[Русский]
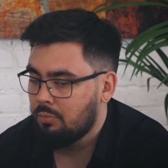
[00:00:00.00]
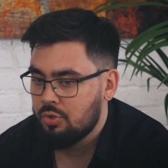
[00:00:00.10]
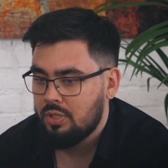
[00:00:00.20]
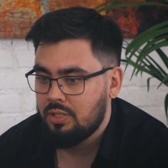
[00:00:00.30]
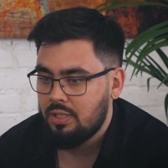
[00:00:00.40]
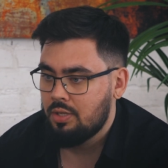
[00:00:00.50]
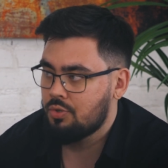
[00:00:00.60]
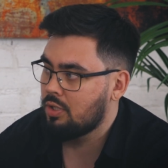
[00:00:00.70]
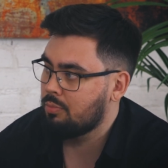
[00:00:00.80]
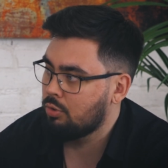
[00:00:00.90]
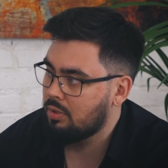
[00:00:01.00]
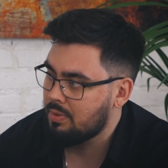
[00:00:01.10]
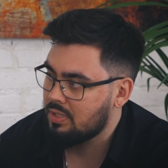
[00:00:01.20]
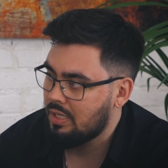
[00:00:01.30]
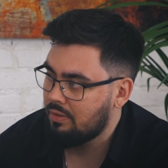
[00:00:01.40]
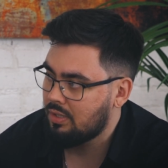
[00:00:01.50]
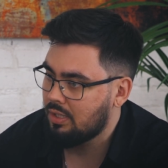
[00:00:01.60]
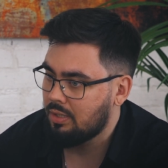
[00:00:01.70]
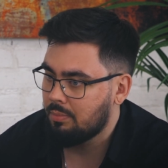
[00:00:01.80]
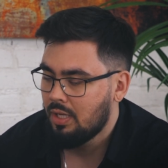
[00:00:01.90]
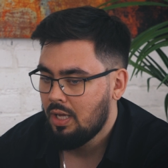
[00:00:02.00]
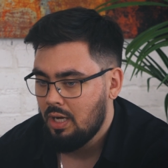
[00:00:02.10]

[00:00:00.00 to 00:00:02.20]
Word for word: Можно отдельно чат-бота поставить, да, там,